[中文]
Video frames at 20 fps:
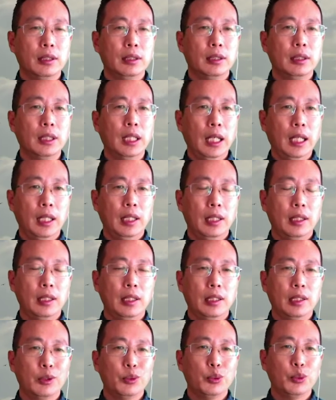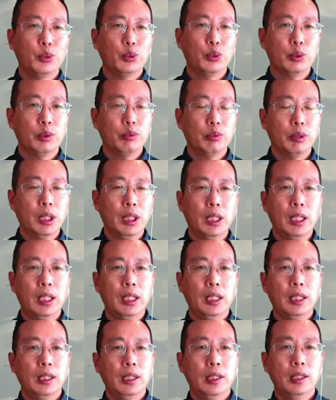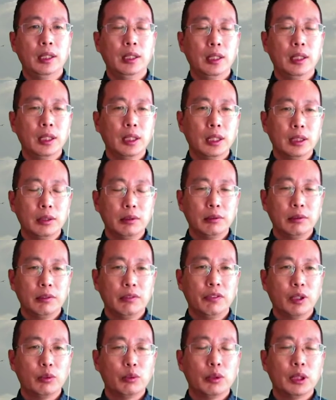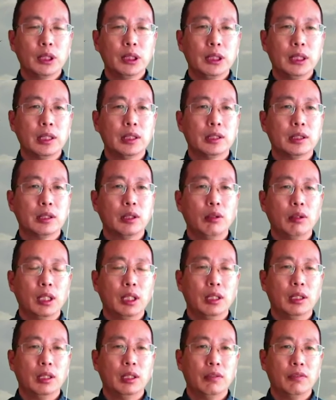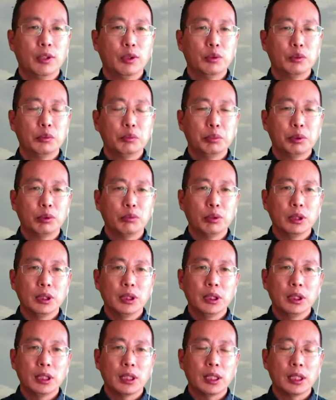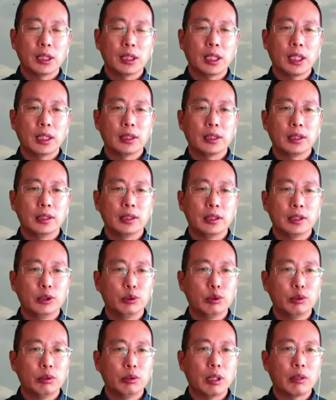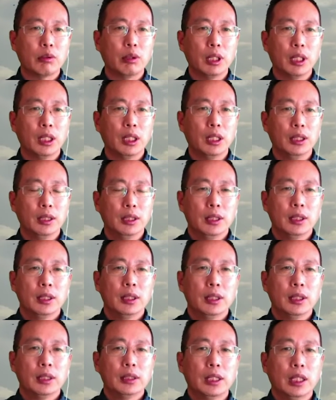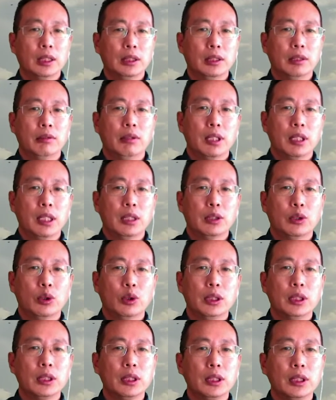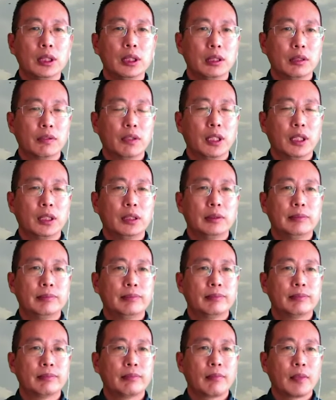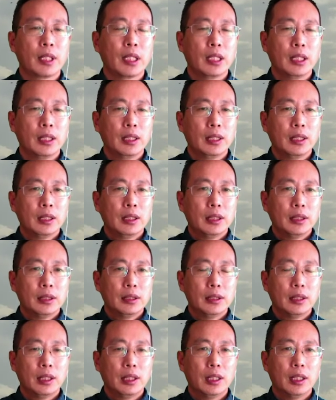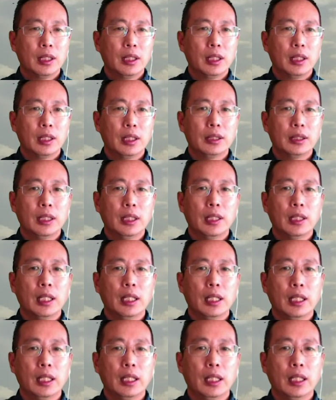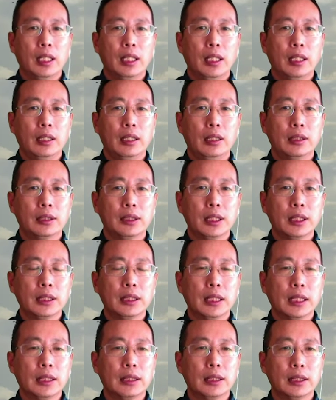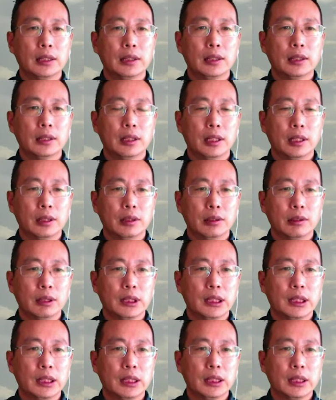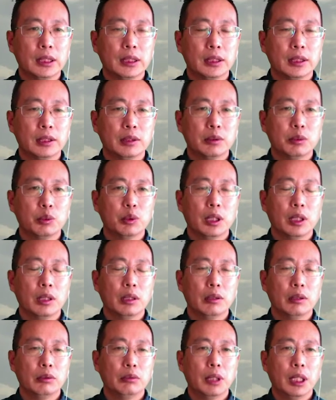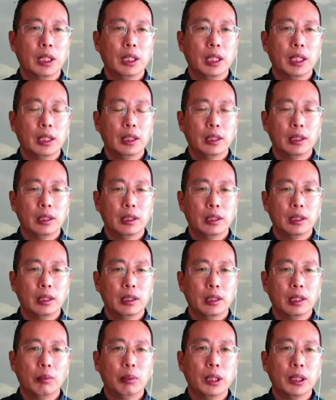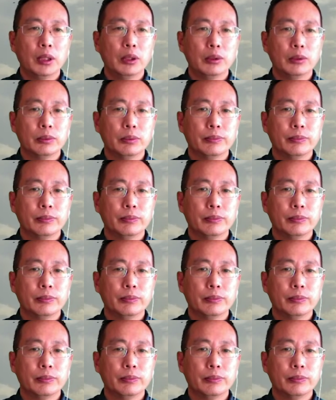电了啊，就是说原来因为房东的线烧了啊，房东不同意在他这里继续挖矿了，他让我再找新的地方。那现在郑先生啊，有一个郑先生是我原来的老朋友，